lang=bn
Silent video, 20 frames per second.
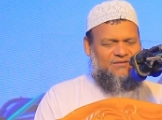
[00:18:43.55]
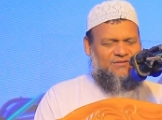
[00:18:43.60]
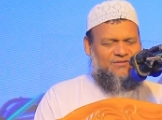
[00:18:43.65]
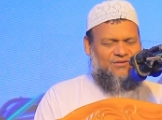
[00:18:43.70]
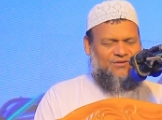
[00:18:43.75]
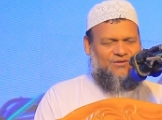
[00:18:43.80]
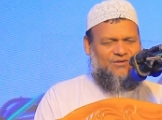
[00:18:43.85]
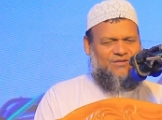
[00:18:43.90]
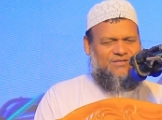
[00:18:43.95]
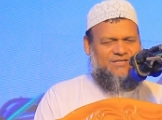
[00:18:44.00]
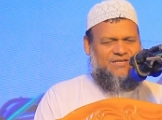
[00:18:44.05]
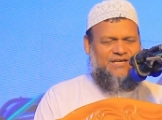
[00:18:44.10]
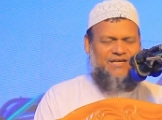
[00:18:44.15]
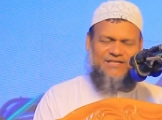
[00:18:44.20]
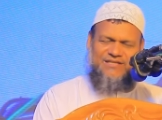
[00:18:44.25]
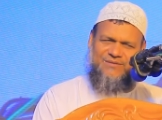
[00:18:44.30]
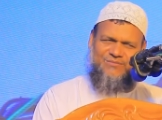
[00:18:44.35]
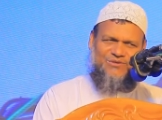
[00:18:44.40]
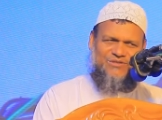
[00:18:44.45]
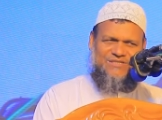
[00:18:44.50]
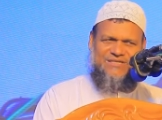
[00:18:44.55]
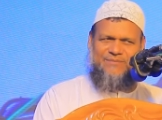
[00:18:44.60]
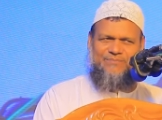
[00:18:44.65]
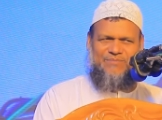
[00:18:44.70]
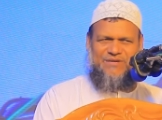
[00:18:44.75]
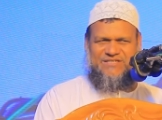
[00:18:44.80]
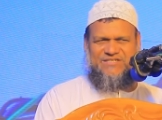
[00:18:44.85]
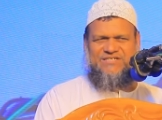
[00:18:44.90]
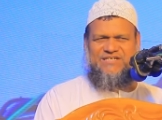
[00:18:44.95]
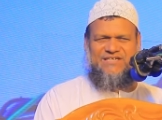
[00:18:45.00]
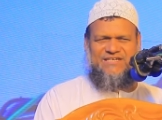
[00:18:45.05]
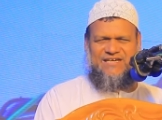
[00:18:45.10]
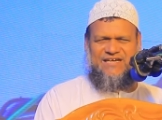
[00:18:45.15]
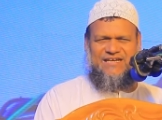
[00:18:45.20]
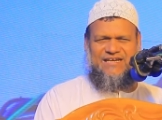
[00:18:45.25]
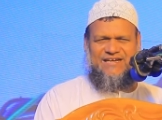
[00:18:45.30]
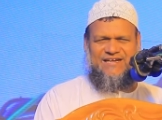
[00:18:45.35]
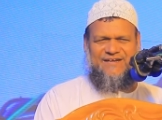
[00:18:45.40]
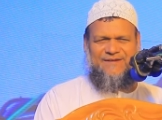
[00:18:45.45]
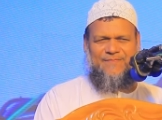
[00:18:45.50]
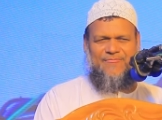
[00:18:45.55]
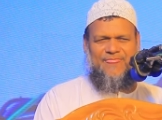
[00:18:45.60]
তো খেতে বসে বেশি খেলেন